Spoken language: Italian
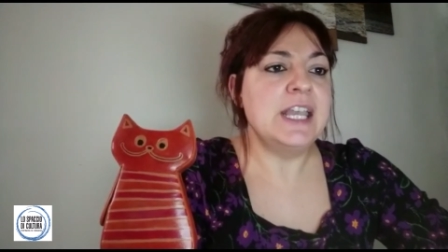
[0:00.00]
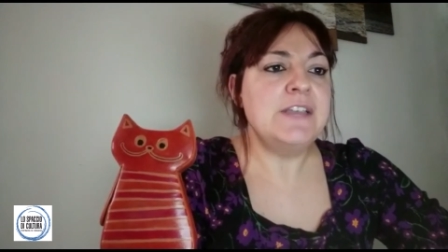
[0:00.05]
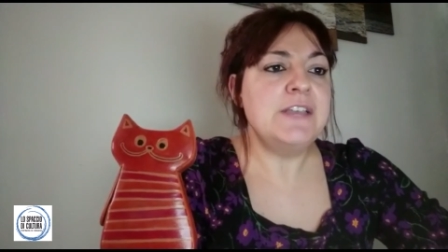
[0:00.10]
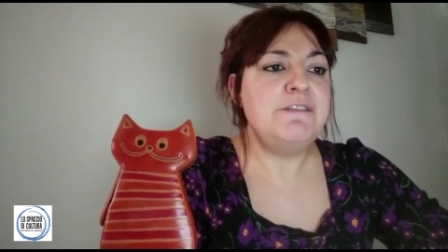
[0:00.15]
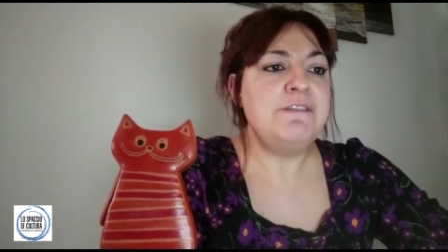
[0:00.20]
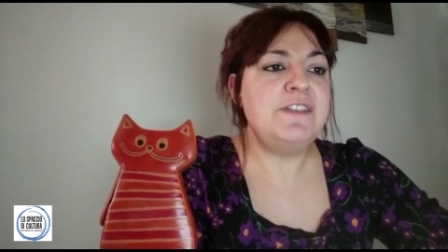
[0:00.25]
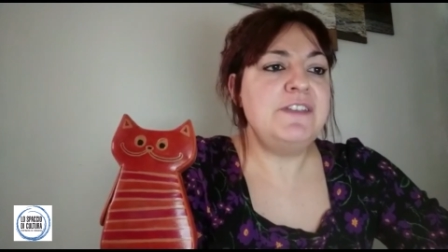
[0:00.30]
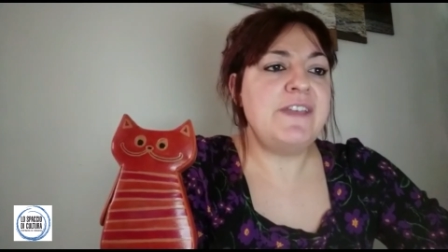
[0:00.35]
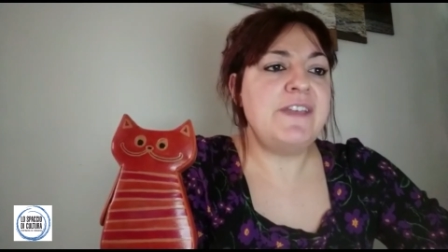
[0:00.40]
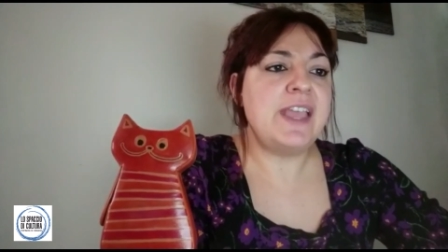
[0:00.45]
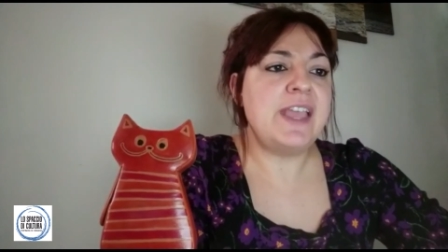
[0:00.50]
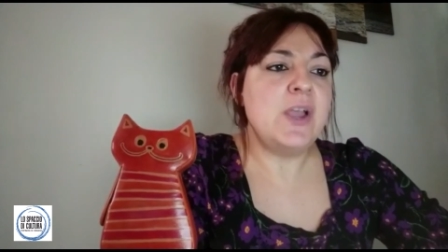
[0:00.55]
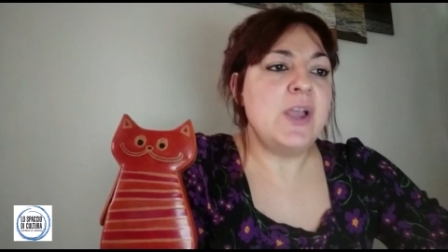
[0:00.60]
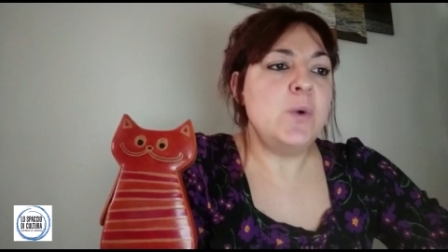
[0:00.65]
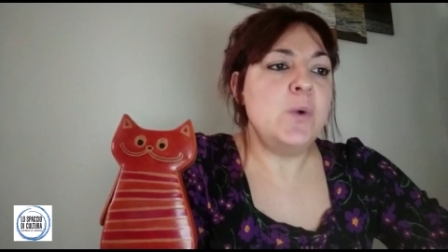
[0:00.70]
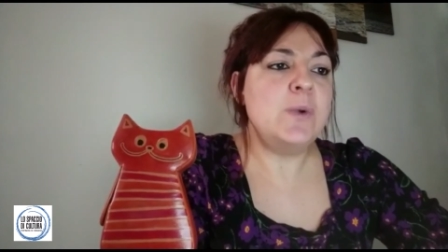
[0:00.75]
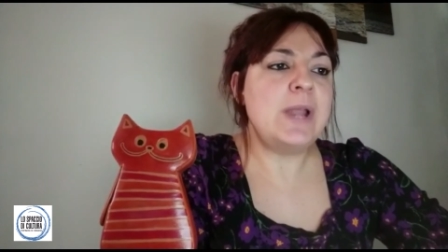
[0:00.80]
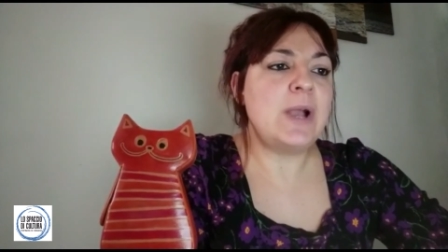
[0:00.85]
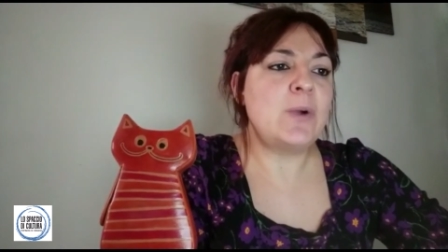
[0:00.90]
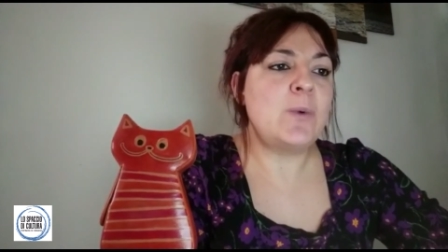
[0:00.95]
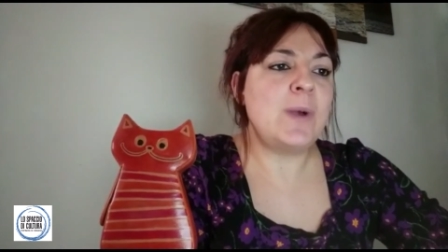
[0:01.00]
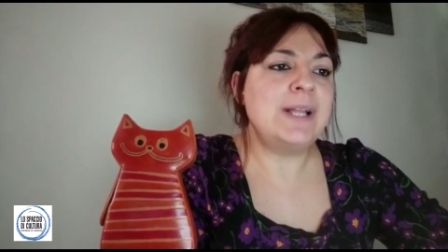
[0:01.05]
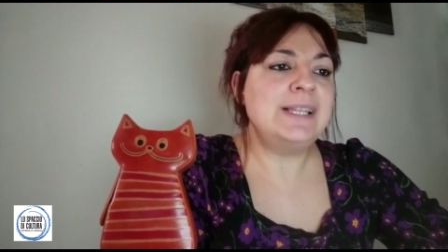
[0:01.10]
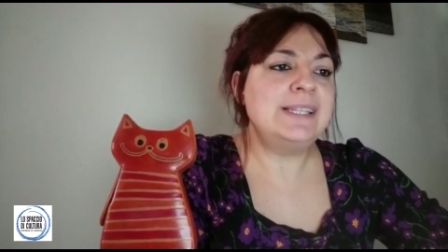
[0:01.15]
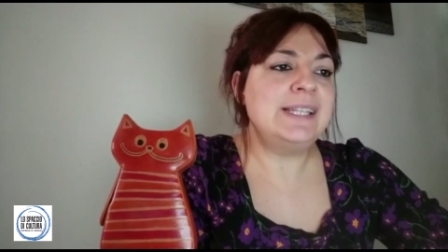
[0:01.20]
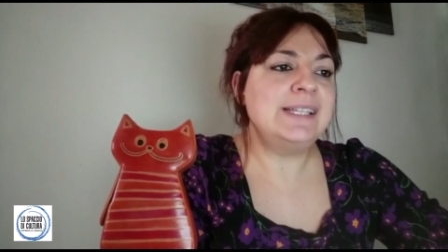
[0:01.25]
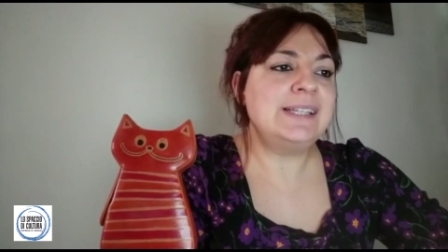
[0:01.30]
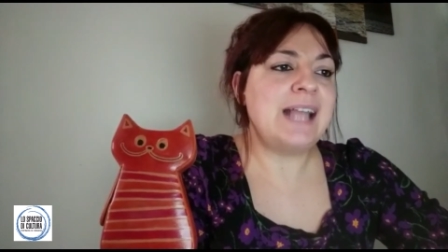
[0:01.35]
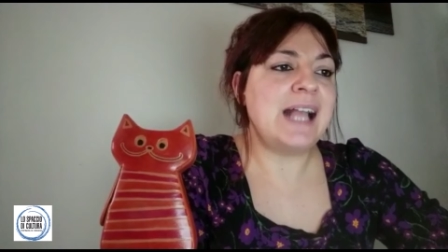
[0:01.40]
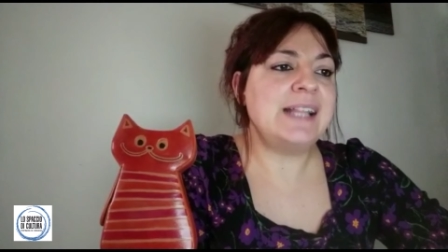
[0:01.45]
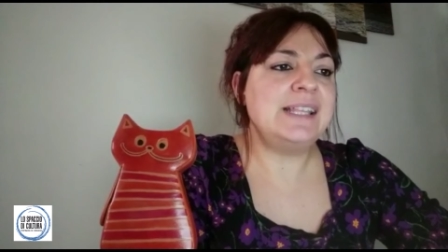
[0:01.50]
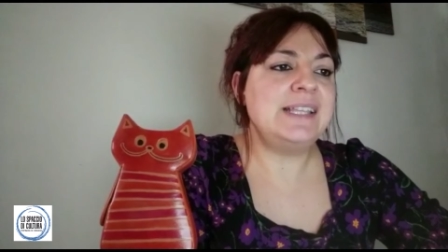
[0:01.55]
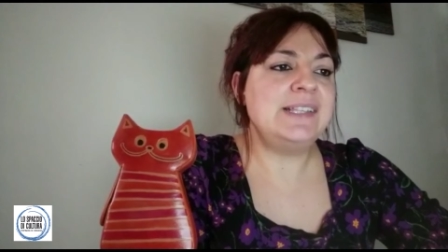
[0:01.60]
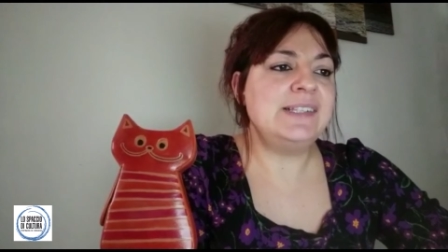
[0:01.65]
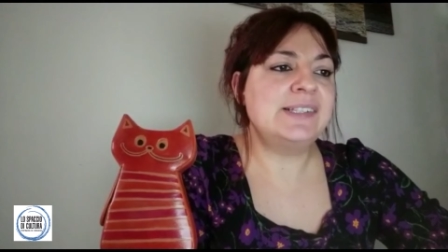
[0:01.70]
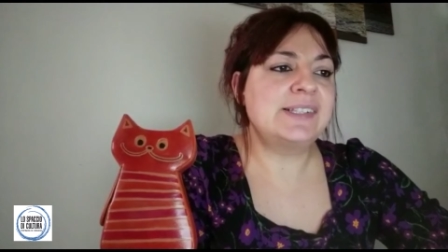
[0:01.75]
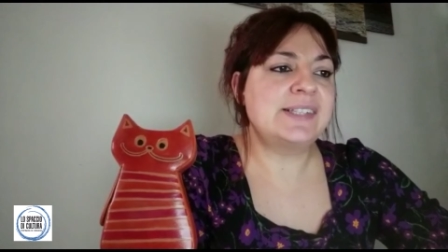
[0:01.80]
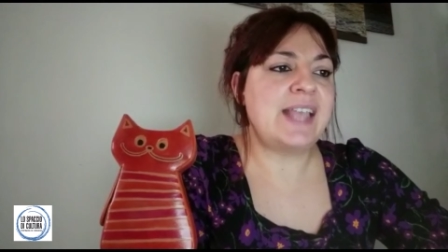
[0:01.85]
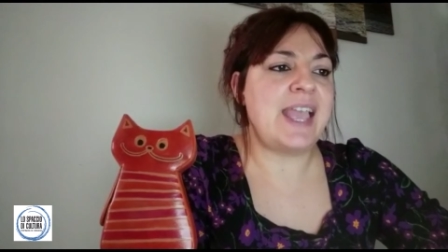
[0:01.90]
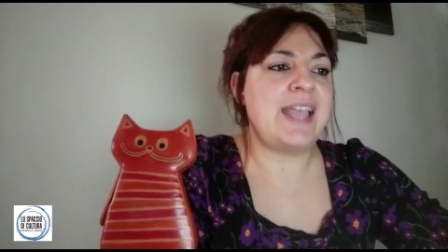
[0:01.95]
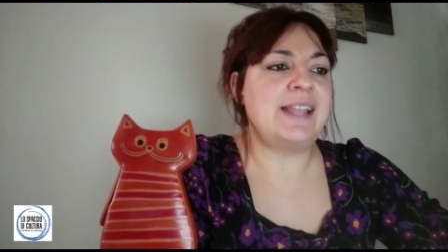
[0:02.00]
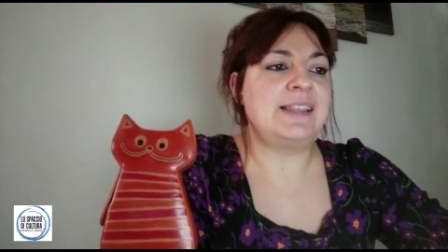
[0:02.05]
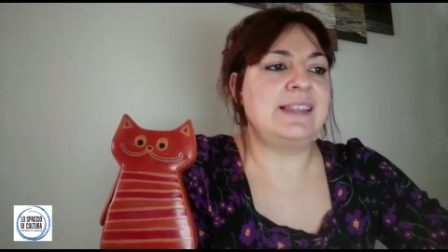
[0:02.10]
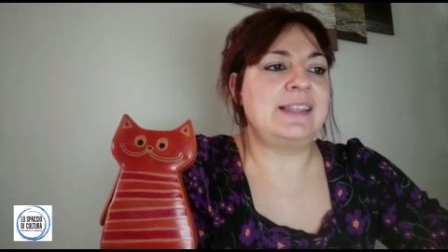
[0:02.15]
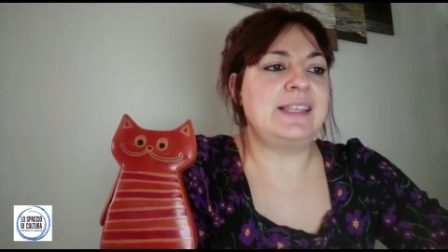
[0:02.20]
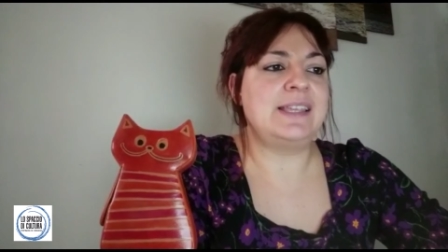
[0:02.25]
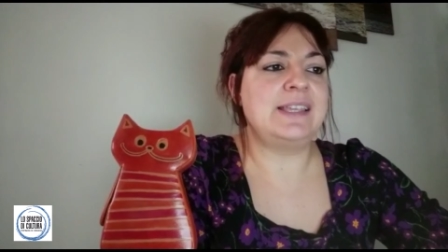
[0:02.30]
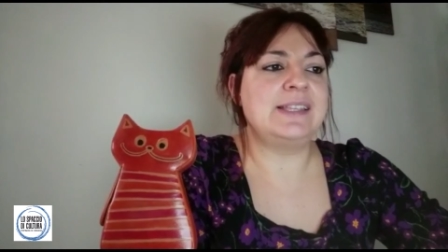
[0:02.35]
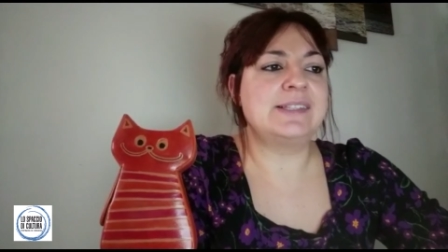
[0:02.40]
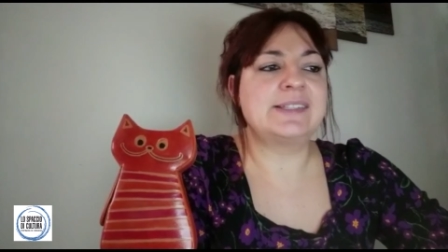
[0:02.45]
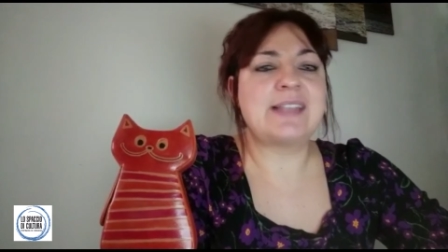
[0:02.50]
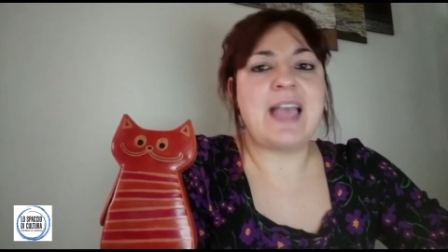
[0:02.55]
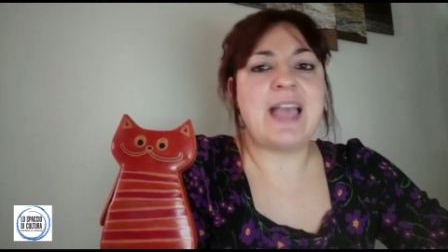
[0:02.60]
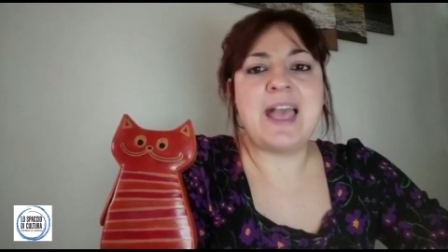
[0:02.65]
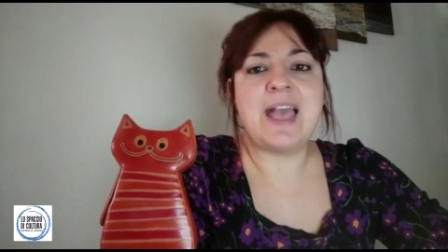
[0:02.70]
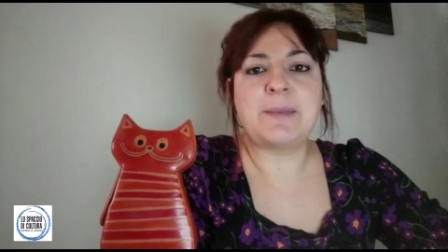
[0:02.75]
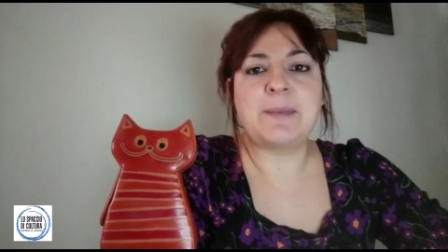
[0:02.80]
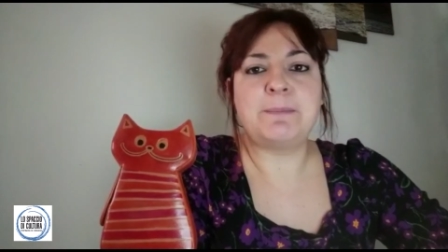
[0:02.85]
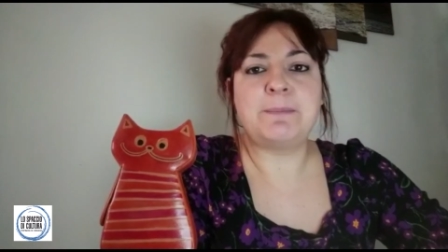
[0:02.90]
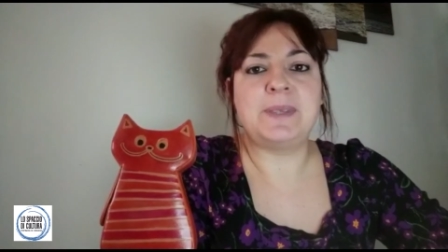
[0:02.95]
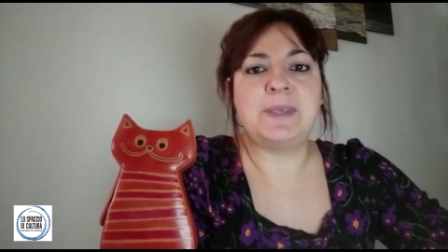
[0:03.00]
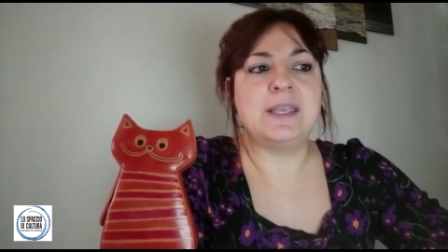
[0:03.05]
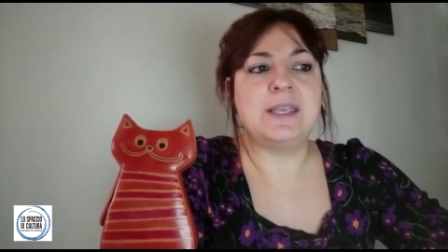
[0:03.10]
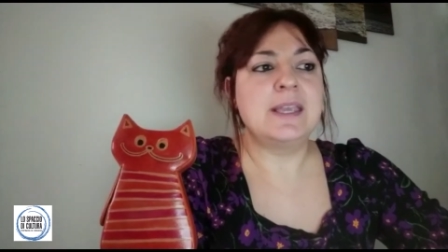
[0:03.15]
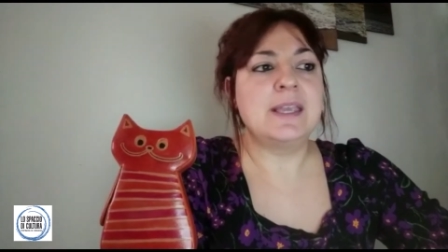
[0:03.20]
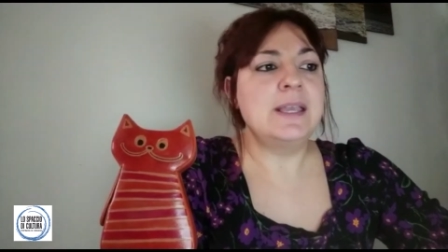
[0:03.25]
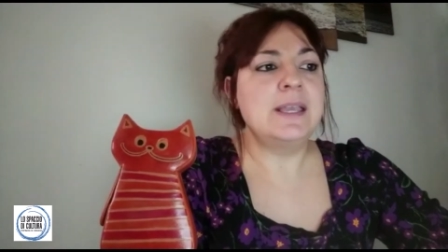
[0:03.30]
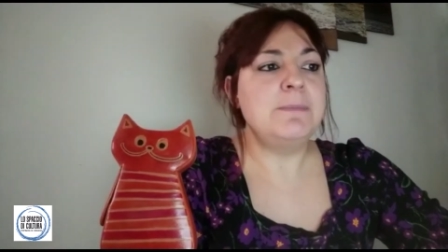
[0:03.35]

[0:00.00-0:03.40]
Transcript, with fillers: vive una quantità di insetti, serpi,